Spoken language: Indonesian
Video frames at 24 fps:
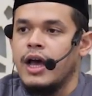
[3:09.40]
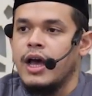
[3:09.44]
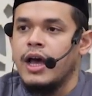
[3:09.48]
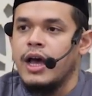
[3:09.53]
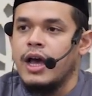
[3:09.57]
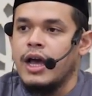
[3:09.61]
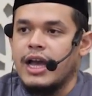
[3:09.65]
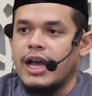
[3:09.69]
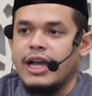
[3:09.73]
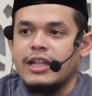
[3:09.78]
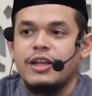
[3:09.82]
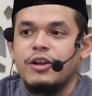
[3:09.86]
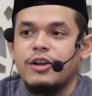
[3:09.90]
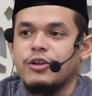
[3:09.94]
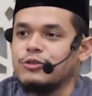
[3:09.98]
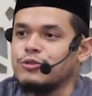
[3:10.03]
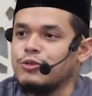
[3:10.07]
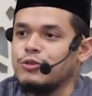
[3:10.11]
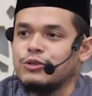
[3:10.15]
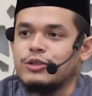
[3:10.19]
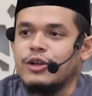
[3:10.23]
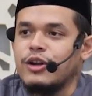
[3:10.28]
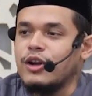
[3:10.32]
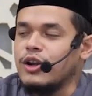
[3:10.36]
Kata Rasul
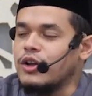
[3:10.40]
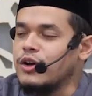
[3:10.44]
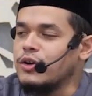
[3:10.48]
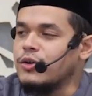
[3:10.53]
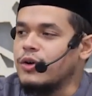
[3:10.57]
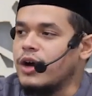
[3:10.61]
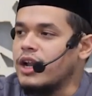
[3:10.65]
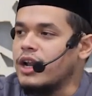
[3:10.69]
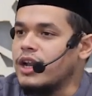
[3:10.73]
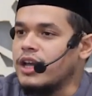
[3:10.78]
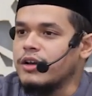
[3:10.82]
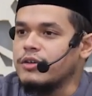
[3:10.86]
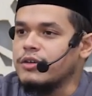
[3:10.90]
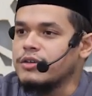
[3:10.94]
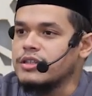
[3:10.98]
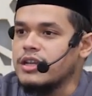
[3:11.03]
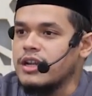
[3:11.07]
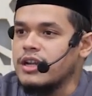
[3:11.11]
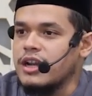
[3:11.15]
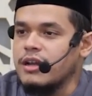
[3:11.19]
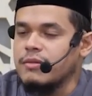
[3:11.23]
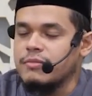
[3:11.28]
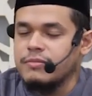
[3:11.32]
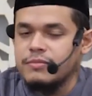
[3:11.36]
Sallallahu Alaihi
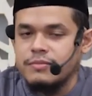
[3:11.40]
Wasallam,